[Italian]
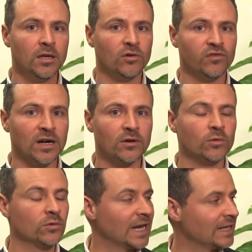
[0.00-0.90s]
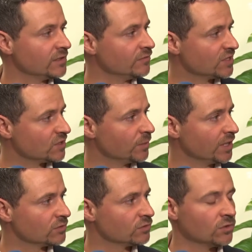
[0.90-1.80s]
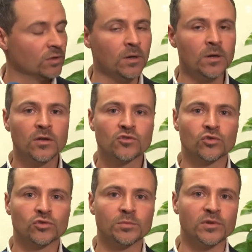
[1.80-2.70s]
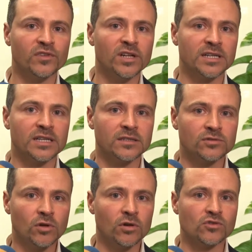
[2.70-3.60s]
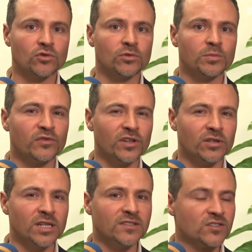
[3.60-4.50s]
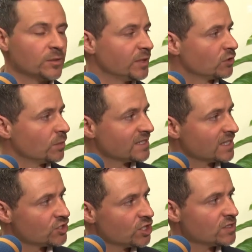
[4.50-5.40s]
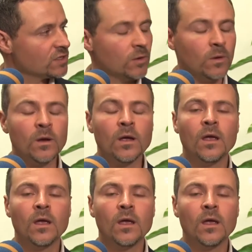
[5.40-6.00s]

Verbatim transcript: lo fa con un grande investimento sotto il profilo architettonico, sotto il profilo dell'inserimento paesaggistico,